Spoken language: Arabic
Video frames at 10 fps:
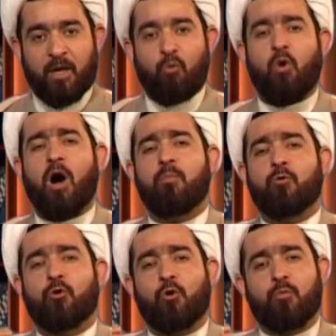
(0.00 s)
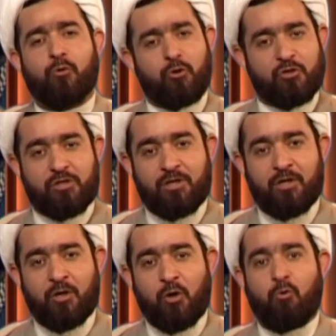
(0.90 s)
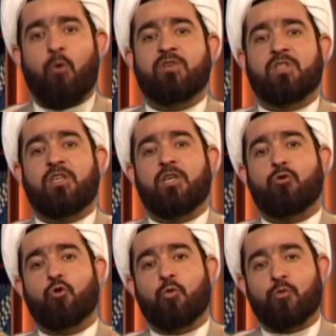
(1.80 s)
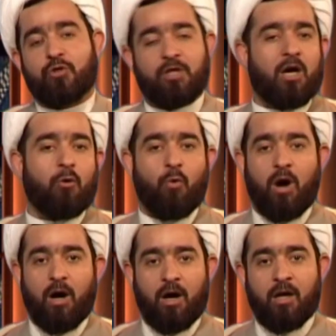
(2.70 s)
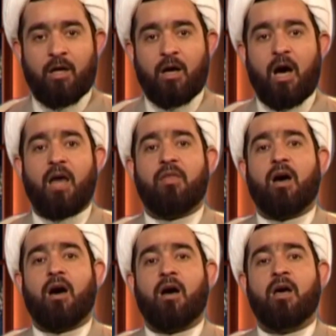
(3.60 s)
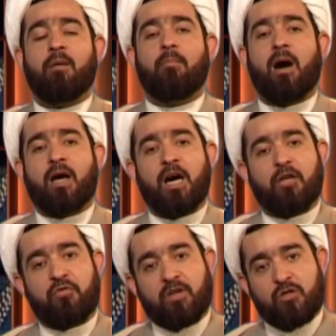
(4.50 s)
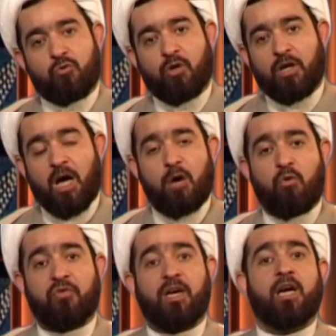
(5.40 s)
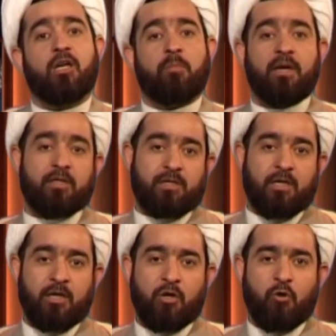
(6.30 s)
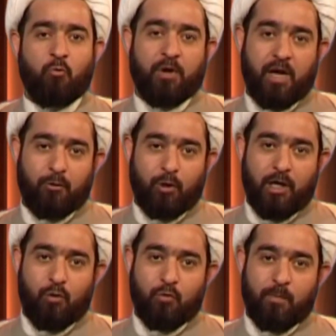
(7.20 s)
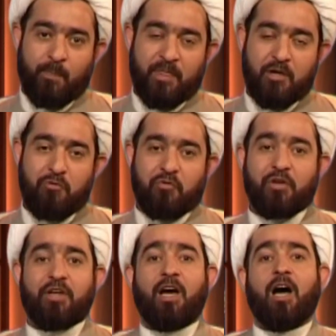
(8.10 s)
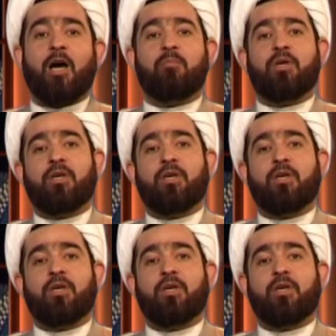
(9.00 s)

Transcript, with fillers: وامركم رشد ووصيتكم التقوى هذا ما كان في رسول الله وفي اهل بيته ونحن اليوم في رحاب